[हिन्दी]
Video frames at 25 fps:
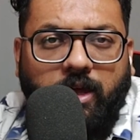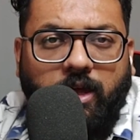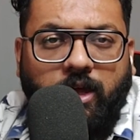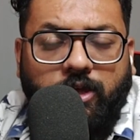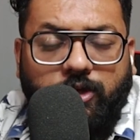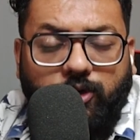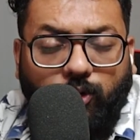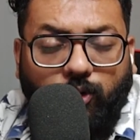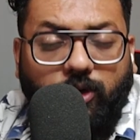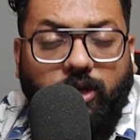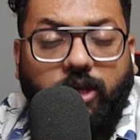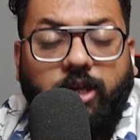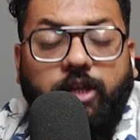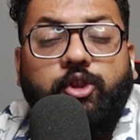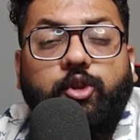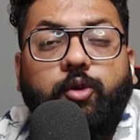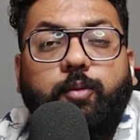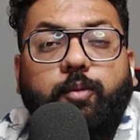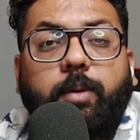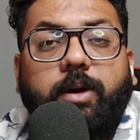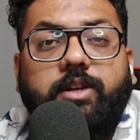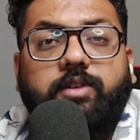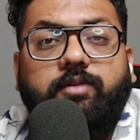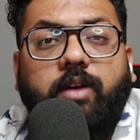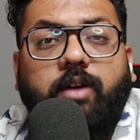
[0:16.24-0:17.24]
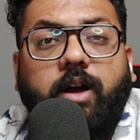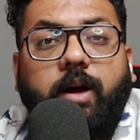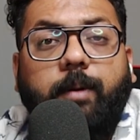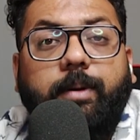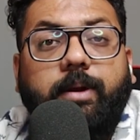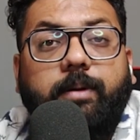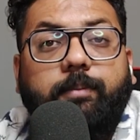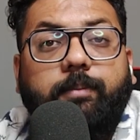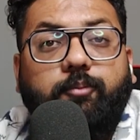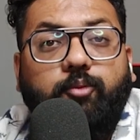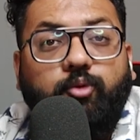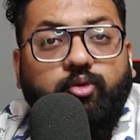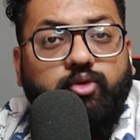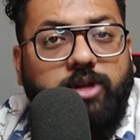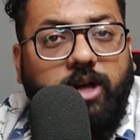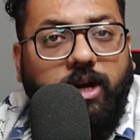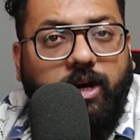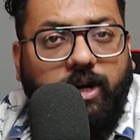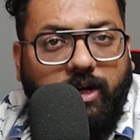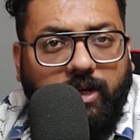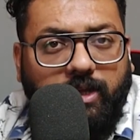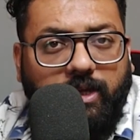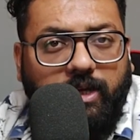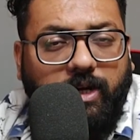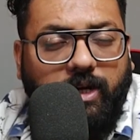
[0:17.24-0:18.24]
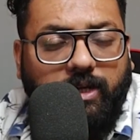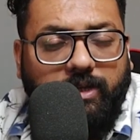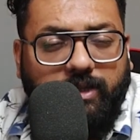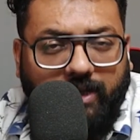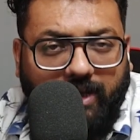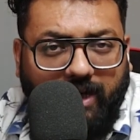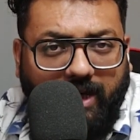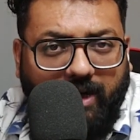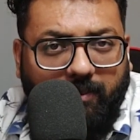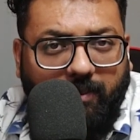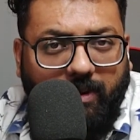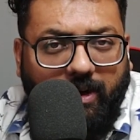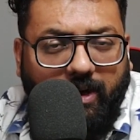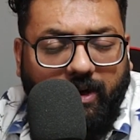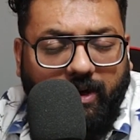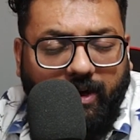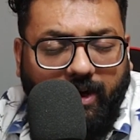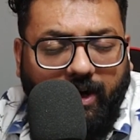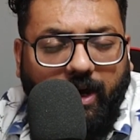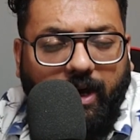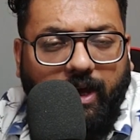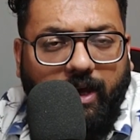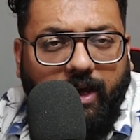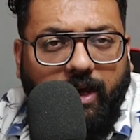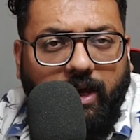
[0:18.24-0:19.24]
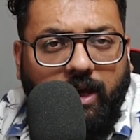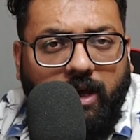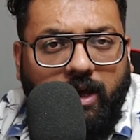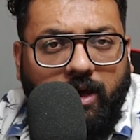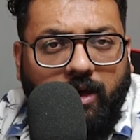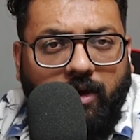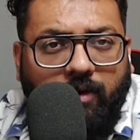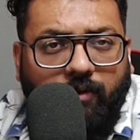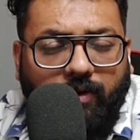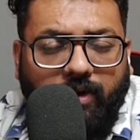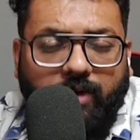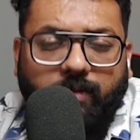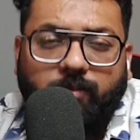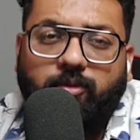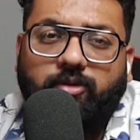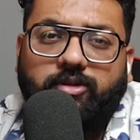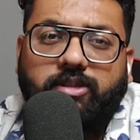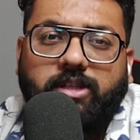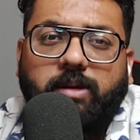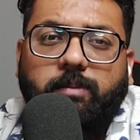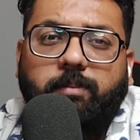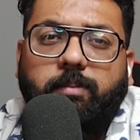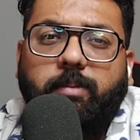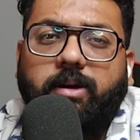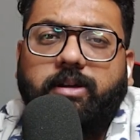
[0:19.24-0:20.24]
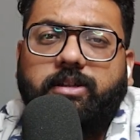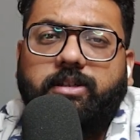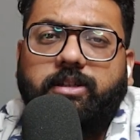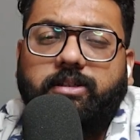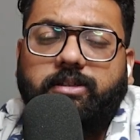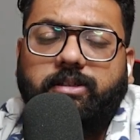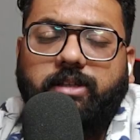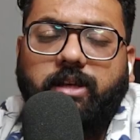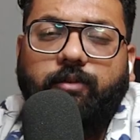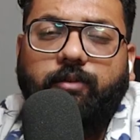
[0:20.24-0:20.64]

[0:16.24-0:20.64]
क्योंकि हिंदू पक्ष वहाँ पर पूजा करने का अधिकार मांग रहा है वहीं मुस्लिम पक्ष इसका